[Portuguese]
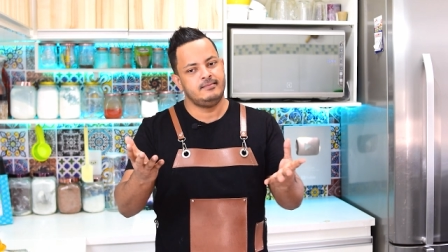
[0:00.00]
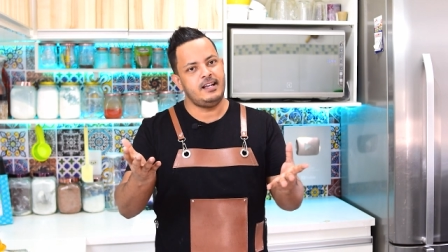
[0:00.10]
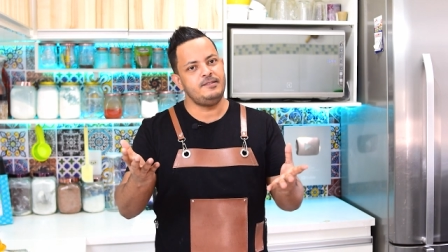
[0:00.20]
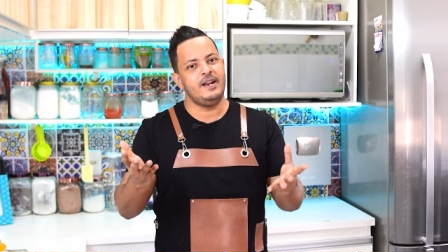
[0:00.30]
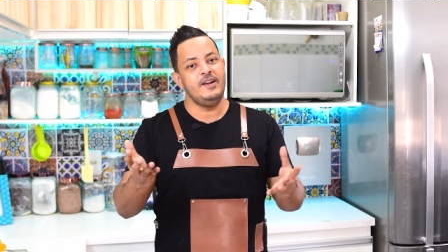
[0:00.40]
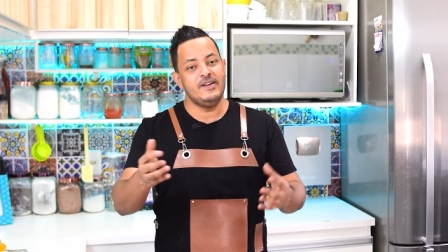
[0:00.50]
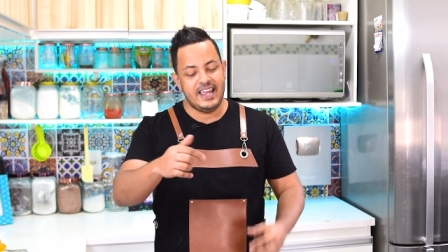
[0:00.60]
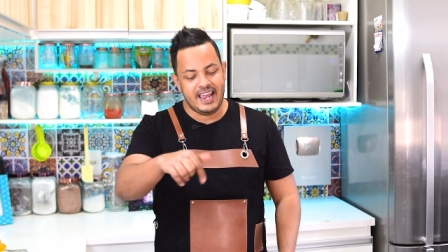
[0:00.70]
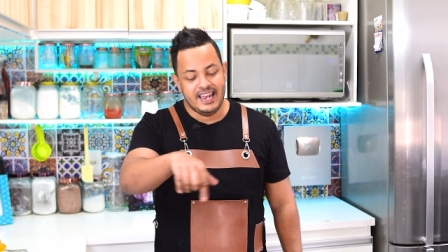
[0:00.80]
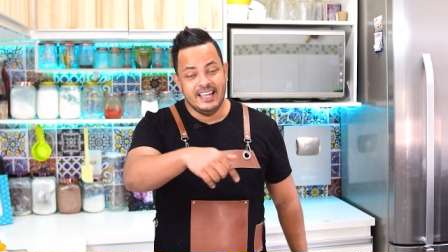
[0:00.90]
Tá esperando o
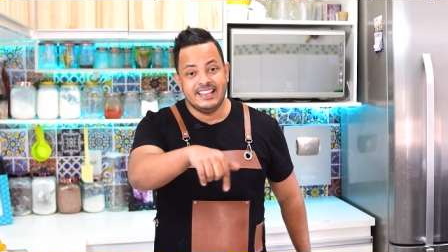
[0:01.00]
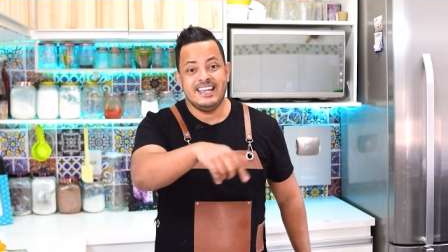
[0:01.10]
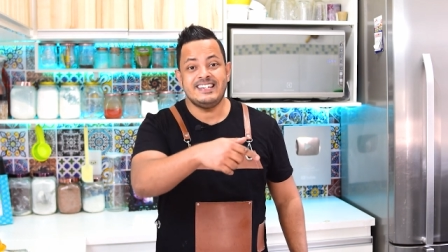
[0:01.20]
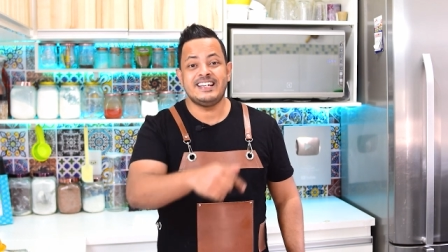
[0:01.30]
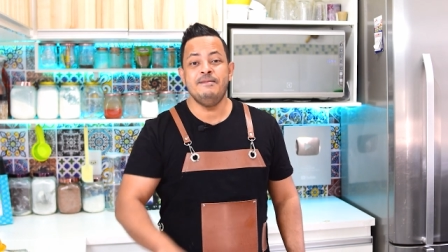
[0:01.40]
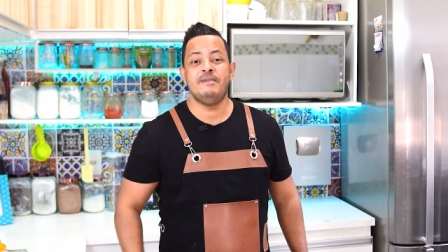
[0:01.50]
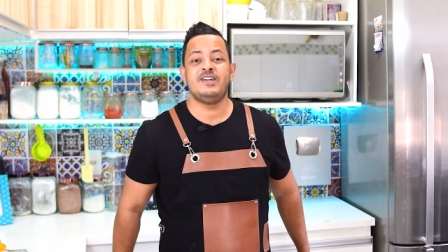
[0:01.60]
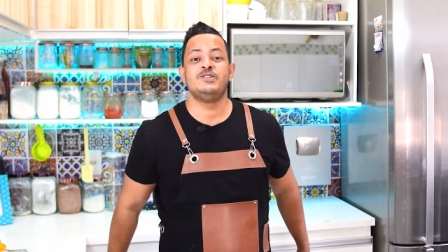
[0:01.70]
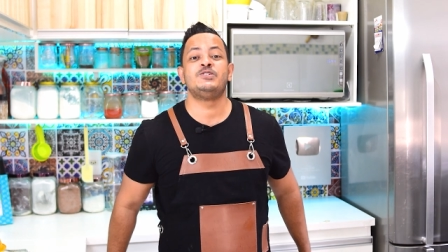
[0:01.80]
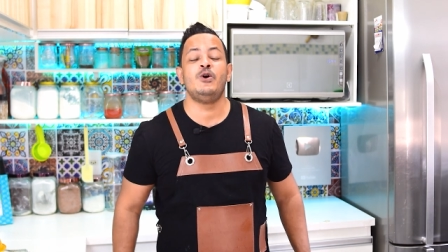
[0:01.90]
quê? Deixa aqui
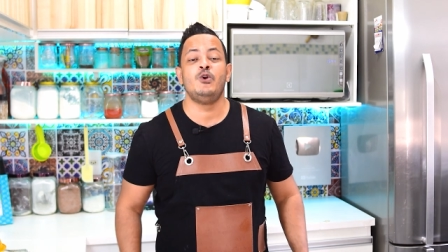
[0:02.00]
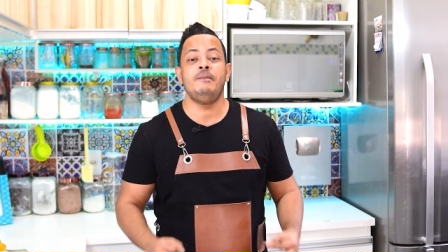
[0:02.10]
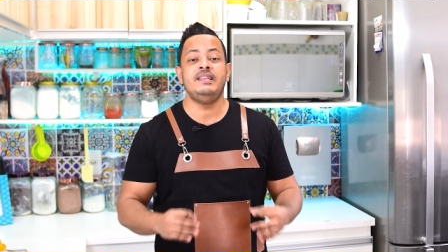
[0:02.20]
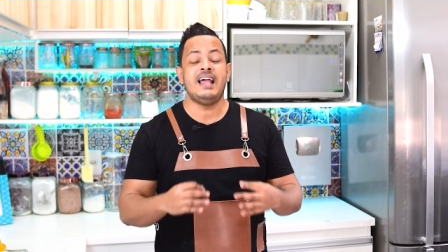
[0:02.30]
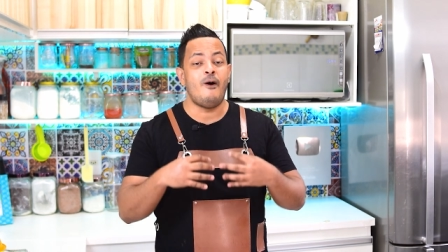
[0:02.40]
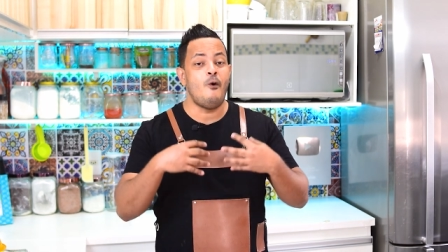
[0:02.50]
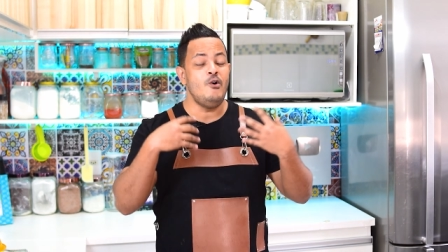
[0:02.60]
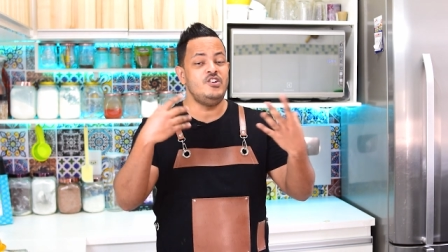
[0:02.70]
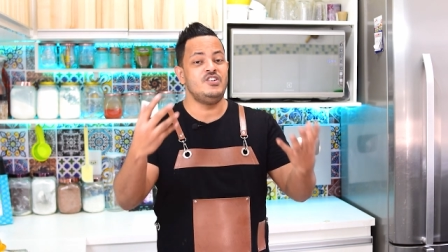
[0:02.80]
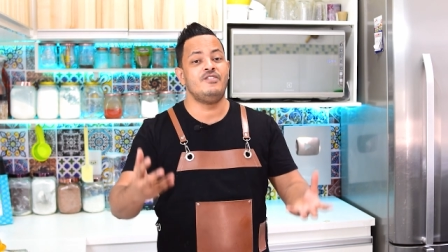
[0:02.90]
embaixo o seu nome, da
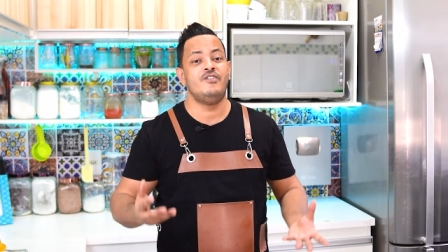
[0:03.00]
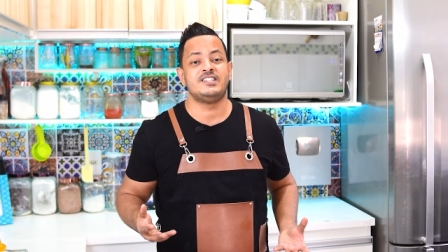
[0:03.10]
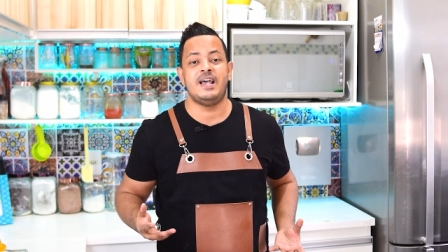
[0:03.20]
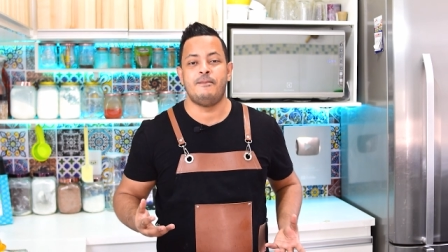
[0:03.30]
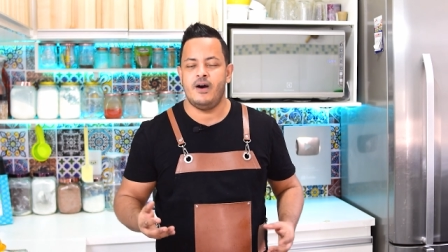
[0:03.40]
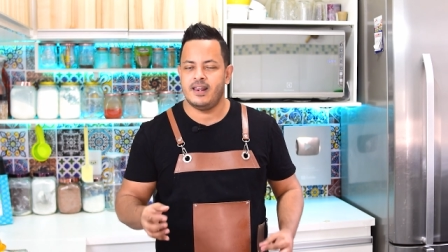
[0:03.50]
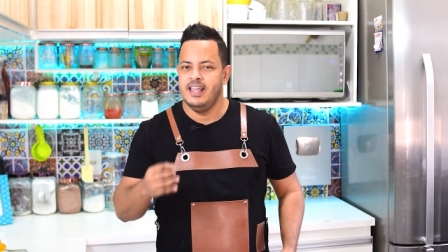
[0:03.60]
onde que você mora,